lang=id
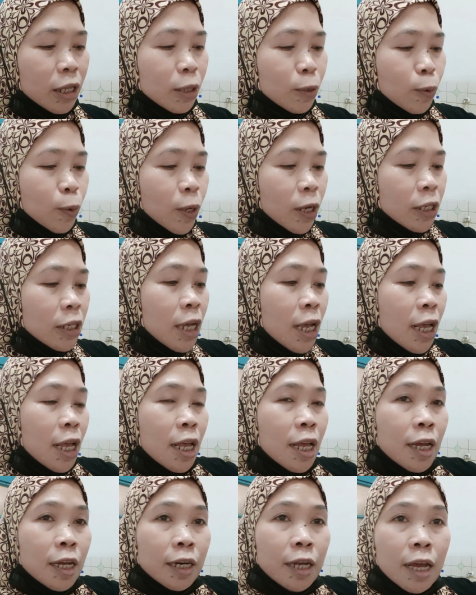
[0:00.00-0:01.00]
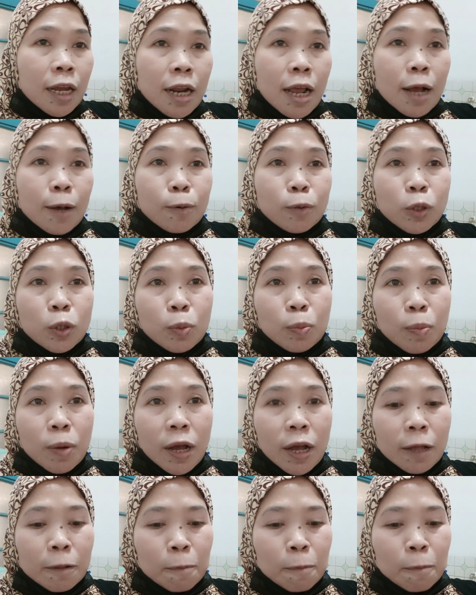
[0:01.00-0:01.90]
guys dari aku Jumat